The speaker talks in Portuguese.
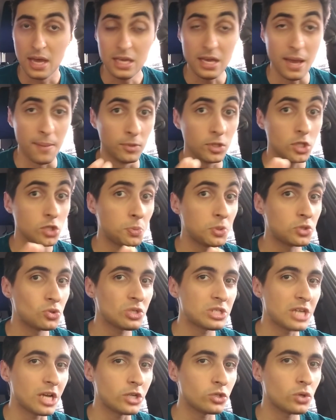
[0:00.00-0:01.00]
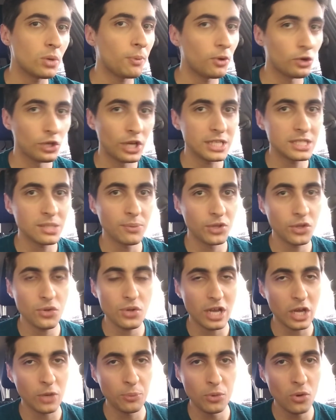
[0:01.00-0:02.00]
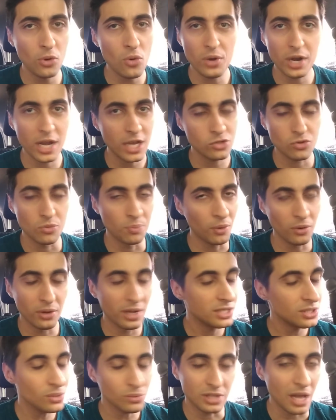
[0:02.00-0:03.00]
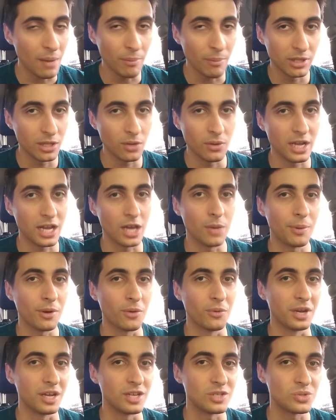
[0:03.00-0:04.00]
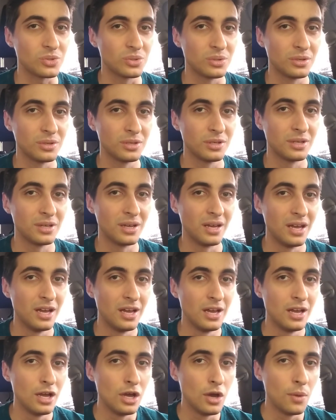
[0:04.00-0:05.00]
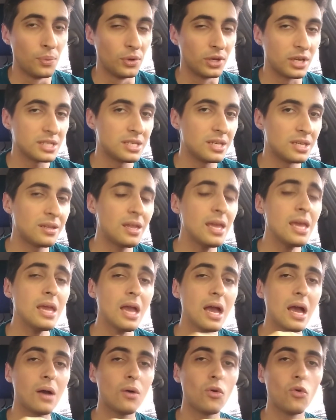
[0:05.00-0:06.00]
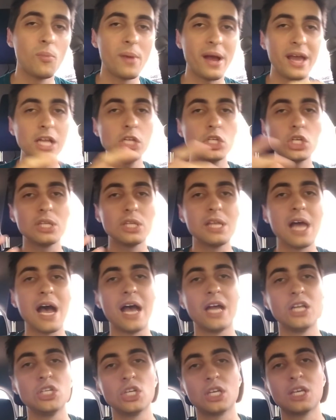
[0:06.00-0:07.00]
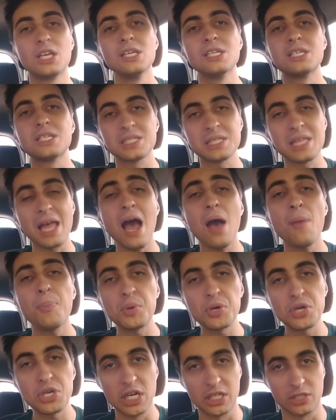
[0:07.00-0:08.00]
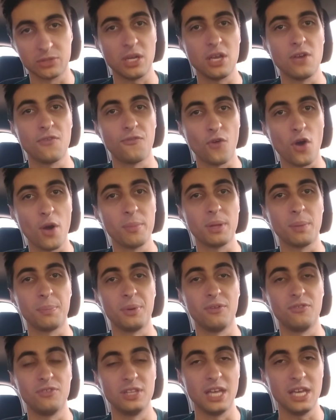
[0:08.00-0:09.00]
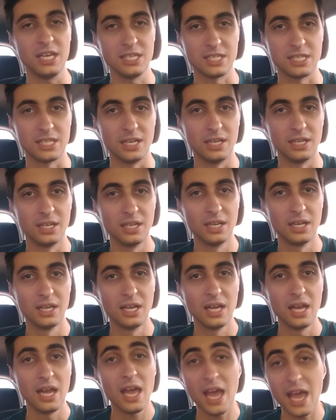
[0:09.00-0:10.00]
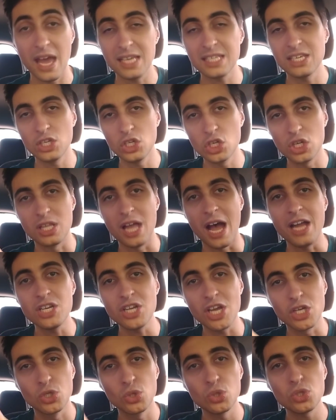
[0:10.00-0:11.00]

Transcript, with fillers: E aí muitas pessoas acham que o Paulo Guedes está mandando recado para o Congresso. E o Paulo Guedes não está mandando recado para o Congresso. Porque se tem uma entidade que está apoiando a reforma da Previdência, essa entidade é